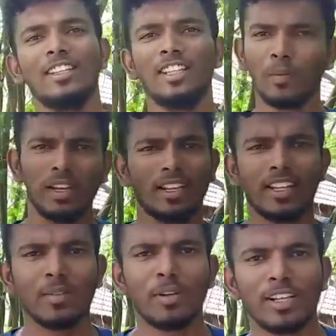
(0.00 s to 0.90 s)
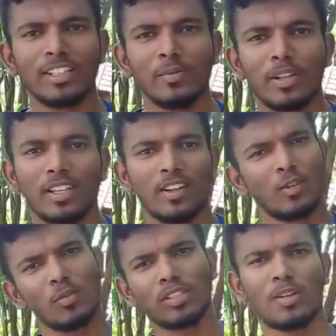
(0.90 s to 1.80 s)
இந்த மாதிரி கிரிக்கெட் பிளேயர்ஸ்லாம் பார்த்தீங்கன்னா
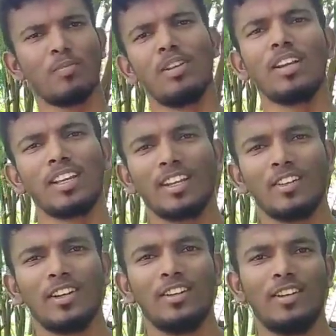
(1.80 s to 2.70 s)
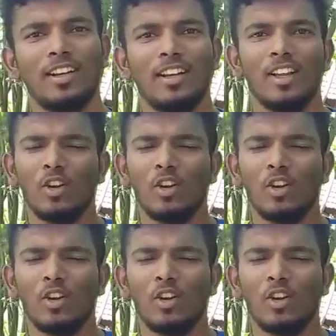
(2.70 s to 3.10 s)
ரொம்ப செம்மையாக கிரிக்கெட் விளையாடுவாங்க